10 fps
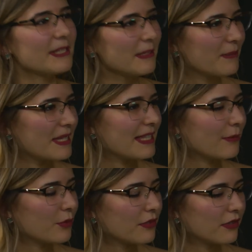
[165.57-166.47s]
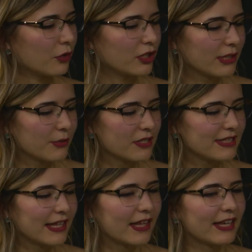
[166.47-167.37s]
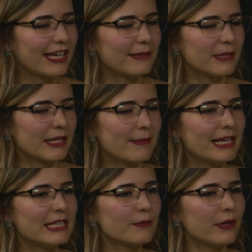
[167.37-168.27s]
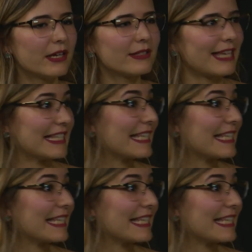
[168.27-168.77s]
a veces pensamos o tenemos esta idea de que el minimalismo es